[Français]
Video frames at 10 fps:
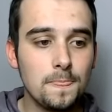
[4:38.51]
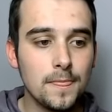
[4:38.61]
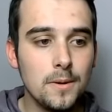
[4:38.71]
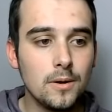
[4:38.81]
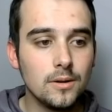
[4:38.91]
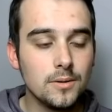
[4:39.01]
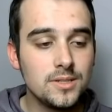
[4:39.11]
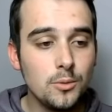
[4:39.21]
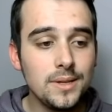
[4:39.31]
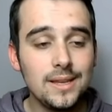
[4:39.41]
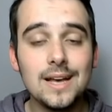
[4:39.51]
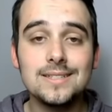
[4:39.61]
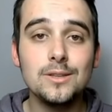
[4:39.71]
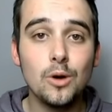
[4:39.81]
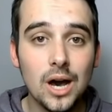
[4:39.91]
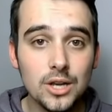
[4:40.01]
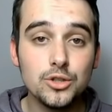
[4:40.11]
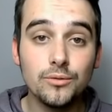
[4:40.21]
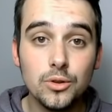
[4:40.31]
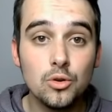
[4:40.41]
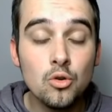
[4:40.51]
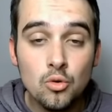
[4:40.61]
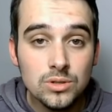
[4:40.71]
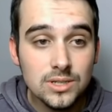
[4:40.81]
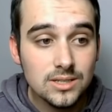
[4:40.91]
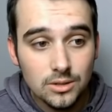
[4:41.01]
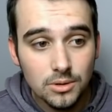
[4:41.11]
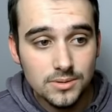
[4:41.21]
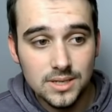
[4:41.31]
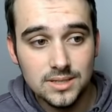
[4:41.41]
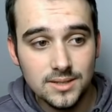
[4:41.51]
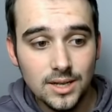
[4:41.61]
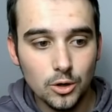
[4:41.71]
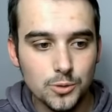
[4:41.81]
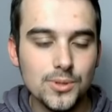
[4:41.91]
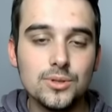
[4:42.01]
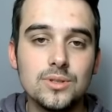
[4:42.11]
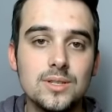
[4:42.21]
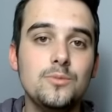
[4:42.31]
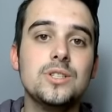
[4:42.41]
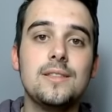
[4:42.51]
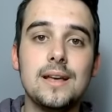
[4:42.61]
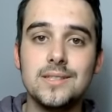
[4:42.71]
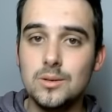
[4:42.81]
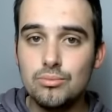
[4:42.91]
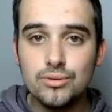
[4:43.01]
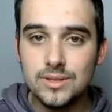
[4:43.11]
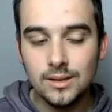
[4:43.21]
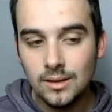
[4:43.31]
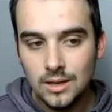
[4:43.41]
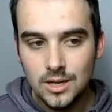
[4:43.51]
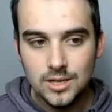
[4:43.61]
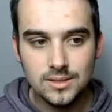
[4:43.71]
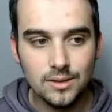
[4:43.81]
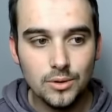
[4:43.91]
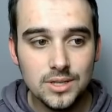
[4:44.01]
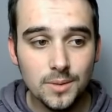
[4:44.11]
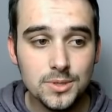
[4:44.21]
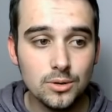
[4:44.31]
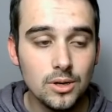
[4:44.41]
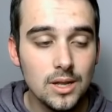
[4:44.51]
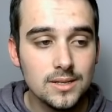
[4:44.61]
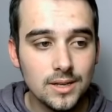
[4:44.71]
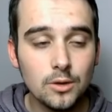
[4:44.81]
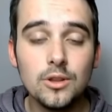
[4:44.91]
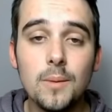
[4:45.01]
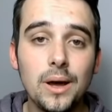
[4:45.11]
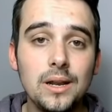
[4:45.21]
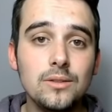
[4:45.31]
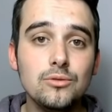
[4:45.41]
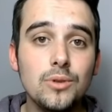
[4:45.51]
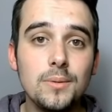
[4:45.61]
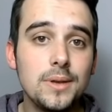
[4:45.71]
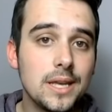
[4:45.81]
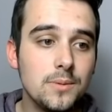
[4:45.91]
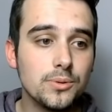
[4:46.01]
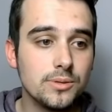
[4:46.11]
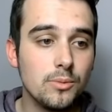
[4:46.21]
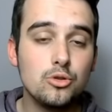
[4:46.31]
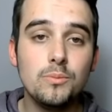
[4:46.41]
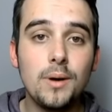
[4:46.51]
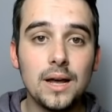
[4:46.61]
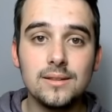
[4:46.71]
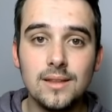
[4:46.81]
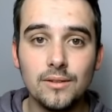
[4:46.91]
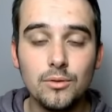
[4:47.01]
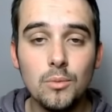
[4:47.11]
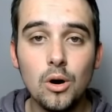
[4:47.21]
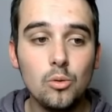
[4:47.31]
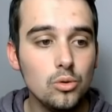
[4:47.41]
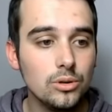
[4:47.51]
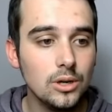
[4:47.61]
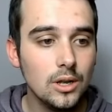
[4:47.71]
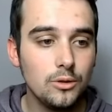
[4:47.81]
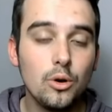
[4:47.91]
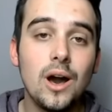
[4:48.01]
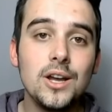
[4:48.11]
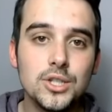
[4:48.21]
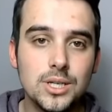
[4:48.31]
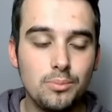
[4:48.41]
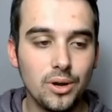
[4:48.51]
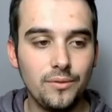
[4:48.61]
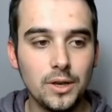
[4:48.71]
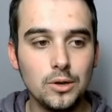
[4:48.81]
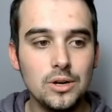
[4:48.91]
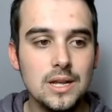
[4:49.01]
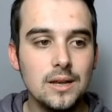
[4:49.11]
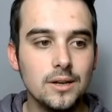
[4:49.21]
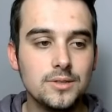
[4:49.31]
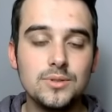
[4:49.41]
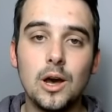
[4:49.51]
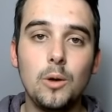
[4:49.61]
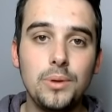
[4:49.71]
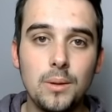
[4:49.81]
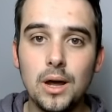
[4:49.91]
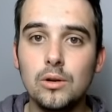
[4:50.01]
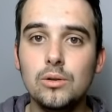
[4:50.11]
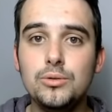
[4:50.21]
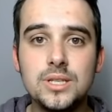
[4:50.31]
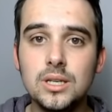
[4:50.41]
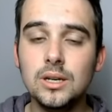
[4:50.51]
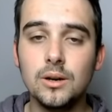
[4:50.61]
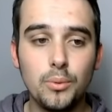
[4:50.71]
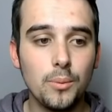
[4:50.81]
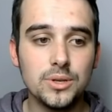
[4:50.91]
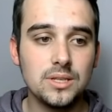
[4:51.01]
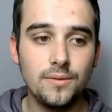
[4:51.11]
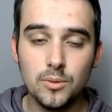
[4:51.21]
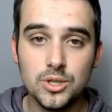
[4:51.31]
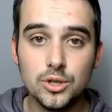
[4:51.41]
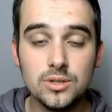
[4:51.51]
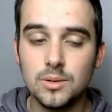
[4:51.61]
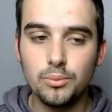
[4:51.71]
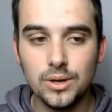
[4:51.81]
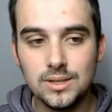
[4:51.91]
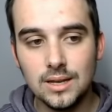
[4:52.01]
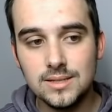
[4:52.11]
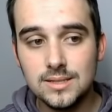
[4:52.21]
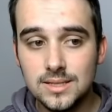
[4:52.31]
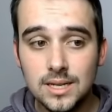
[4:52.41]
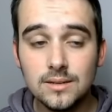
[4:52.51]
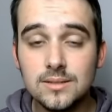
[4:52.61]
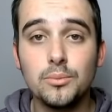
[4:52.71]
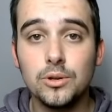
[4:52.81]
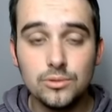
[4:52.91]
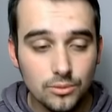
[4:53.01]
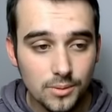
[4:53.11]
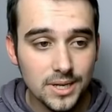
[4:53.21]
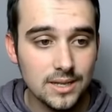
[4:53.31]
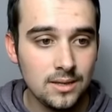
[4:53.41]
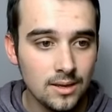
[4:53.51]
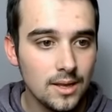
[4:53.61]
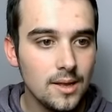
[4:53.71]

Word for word: Euh, si vous mettez assez de rage sur votre Goku, c'est exactement comme ça que c'est dit. Alors je pense que si vous êtes assez boosté, ça voulait dire parce que c'est vrai qu'on a parlé d'une nouvelle mécanique forcément d'une barre d'énervement ou de, rage qui pourrait faire que euh, si vous avez rempli la barre, l'ulti, euh, peu importe ce qu'il fait, one shot, ça pourrait être assez stylé, hein, ça pourrait être une nouvelle mécanique.